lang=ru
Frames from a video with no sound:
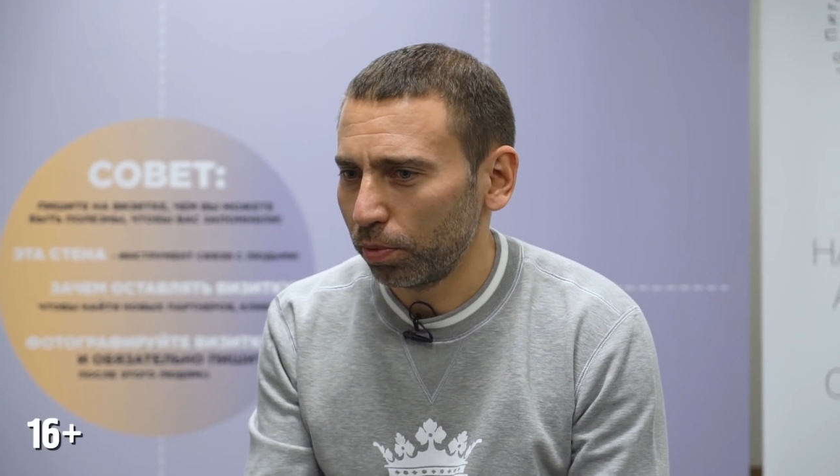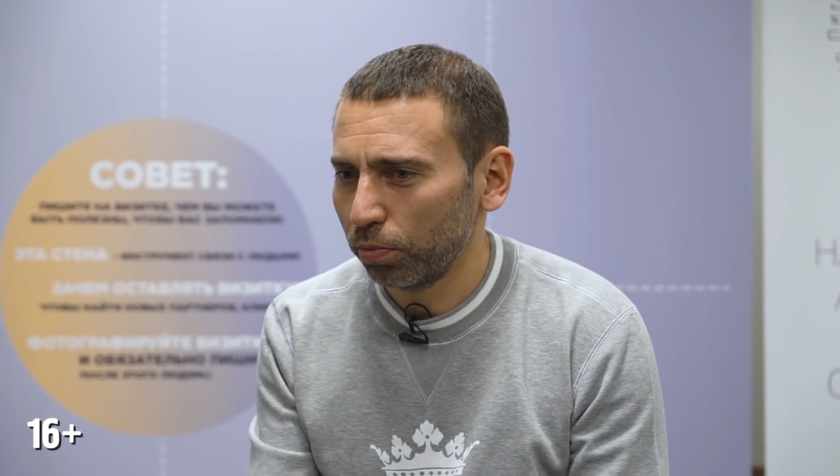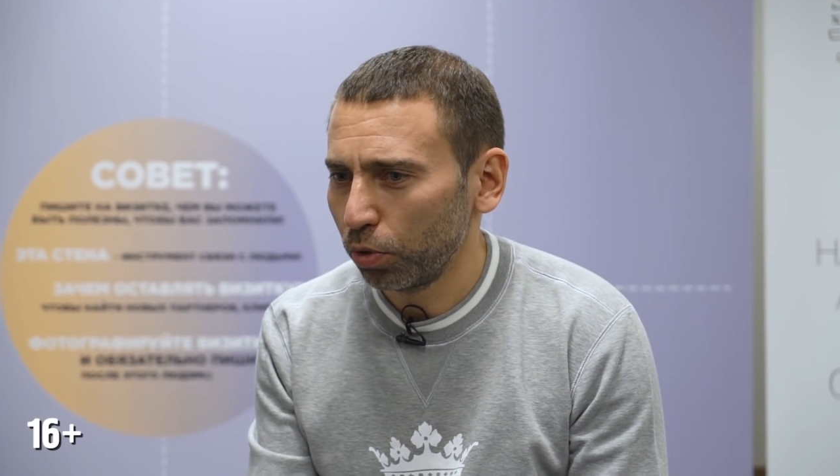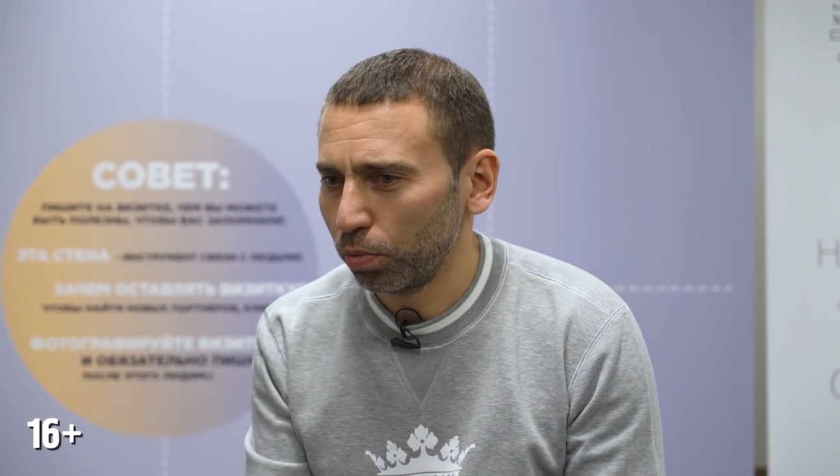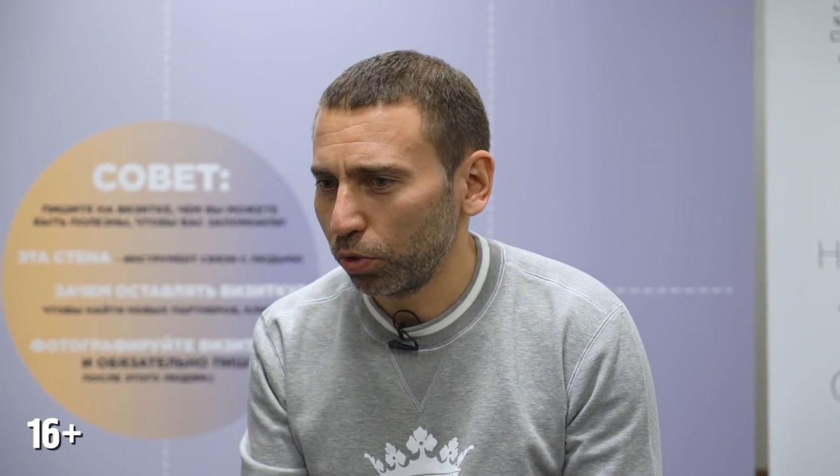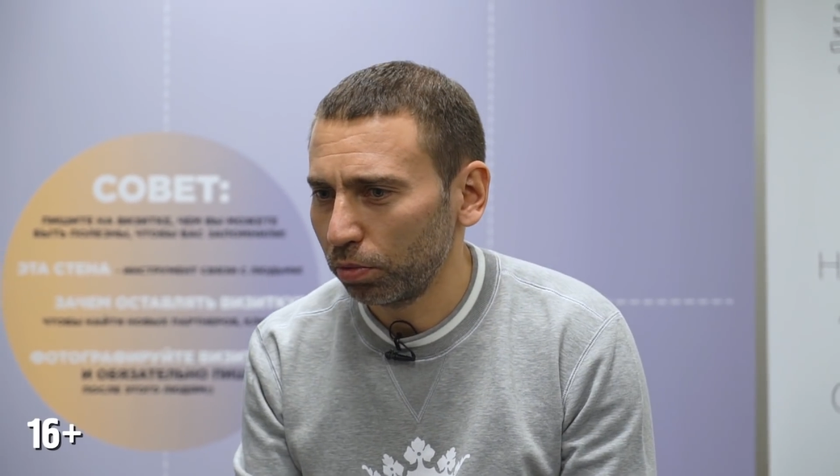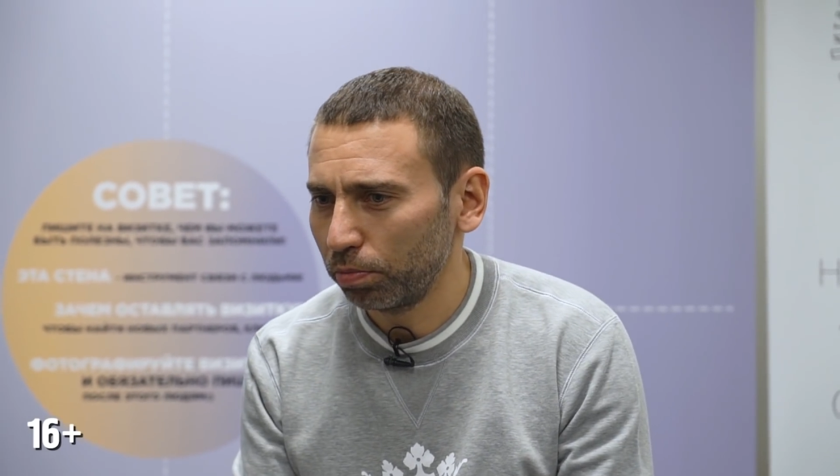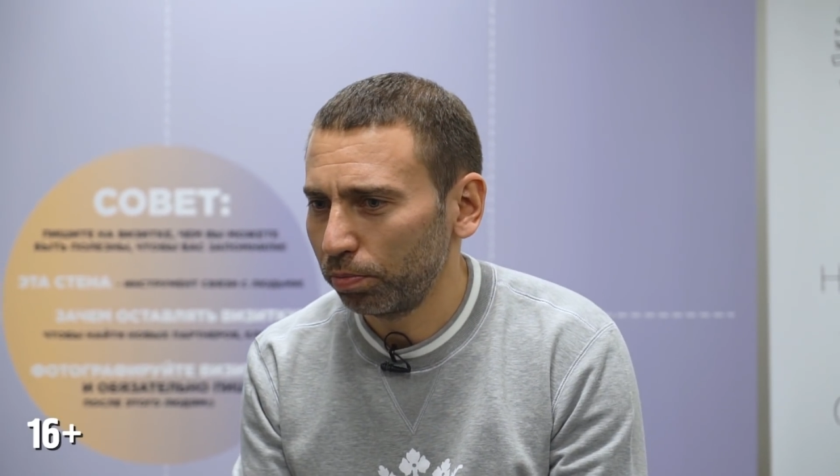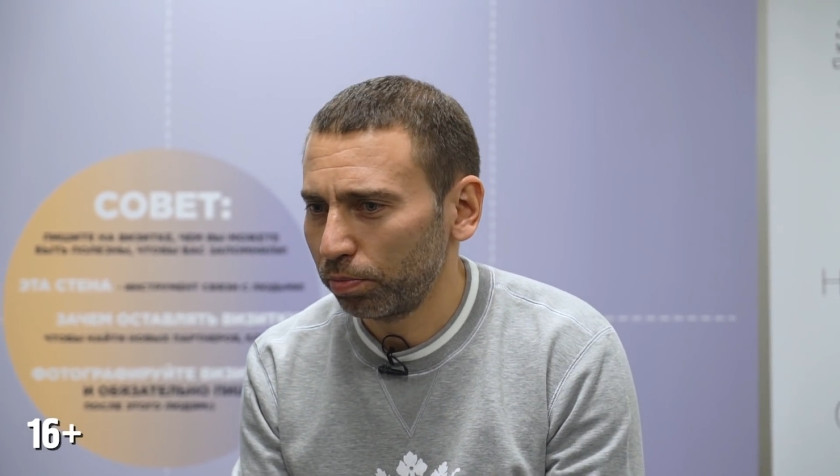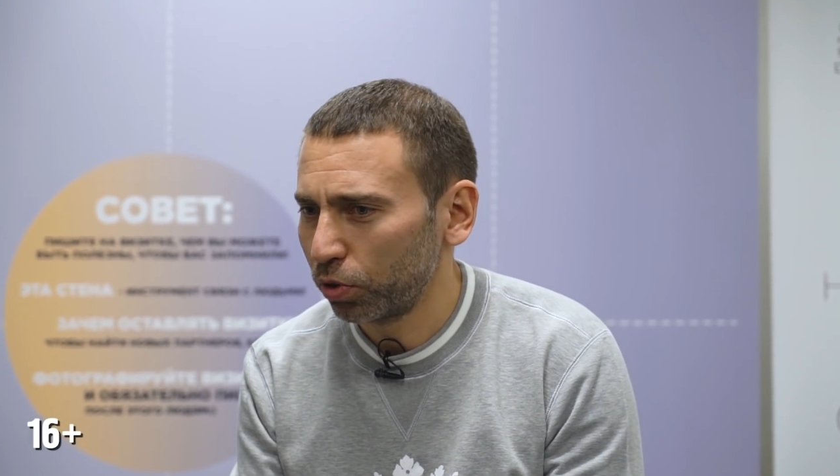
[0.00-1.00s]
по-моему, там,
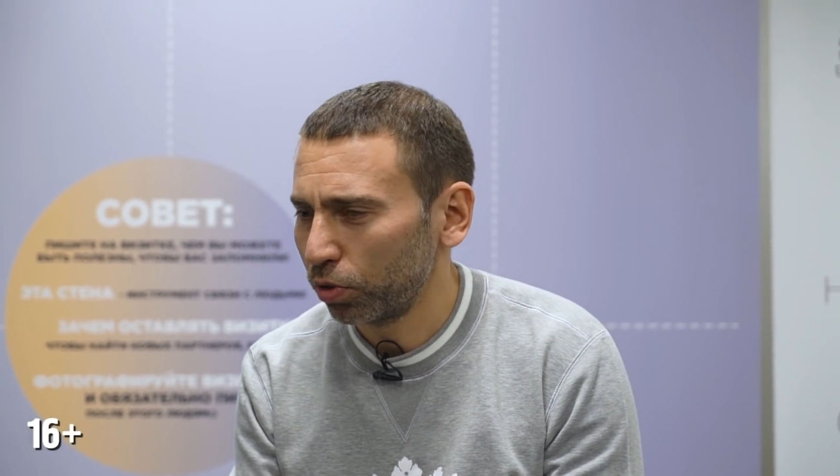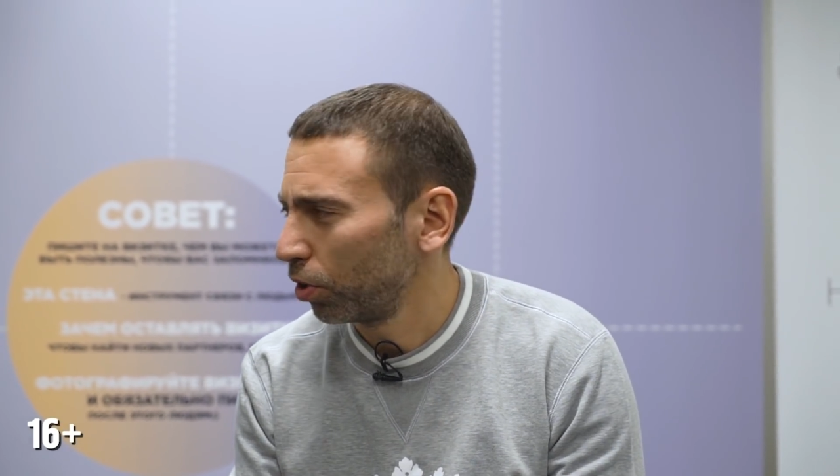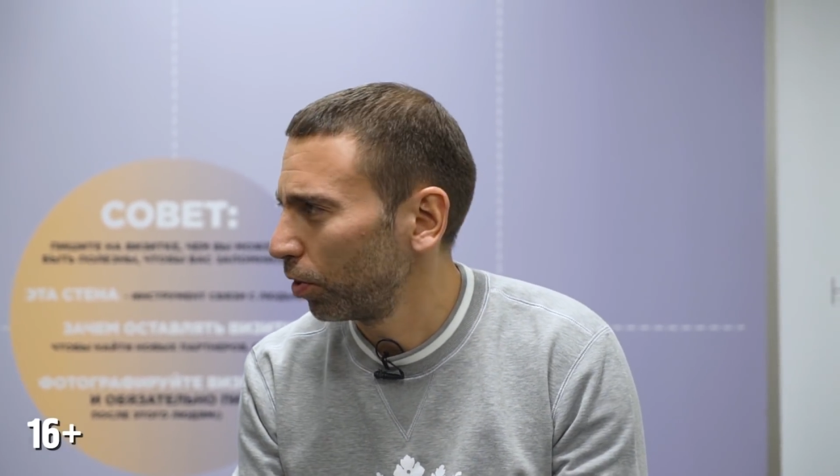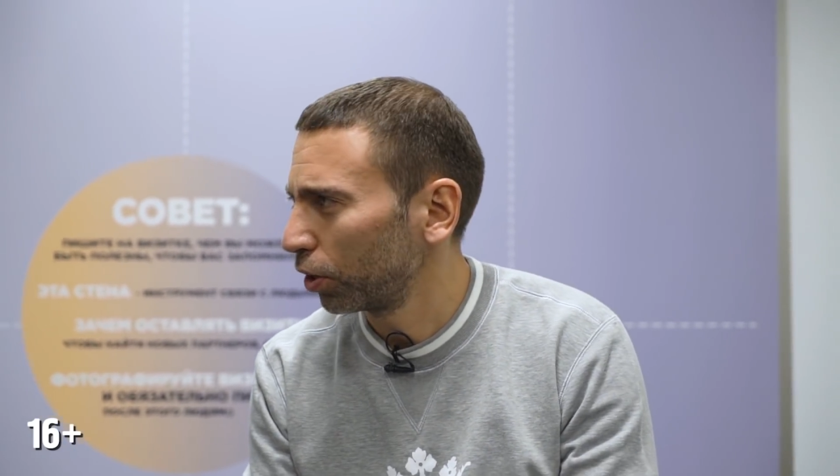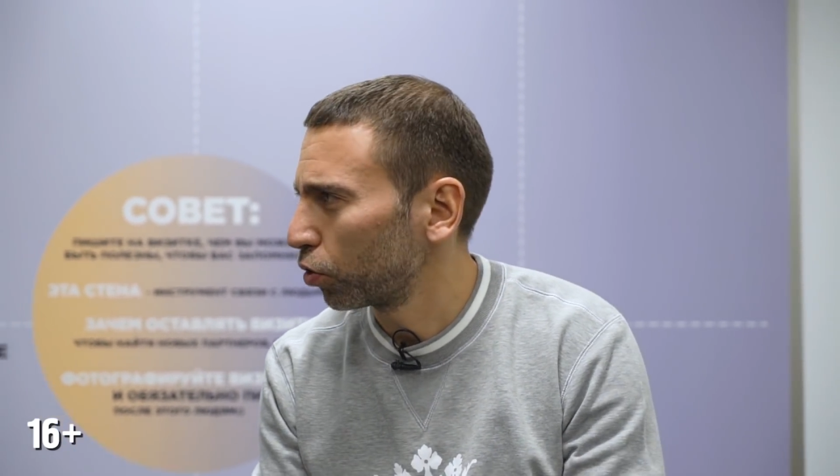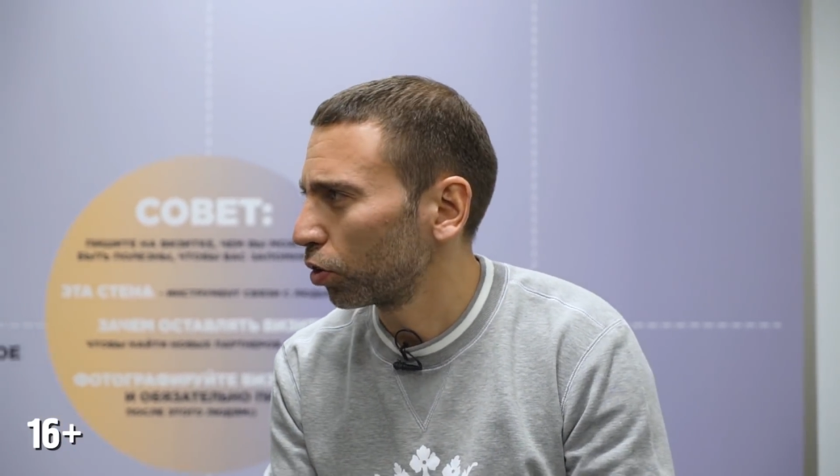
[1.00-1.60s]
109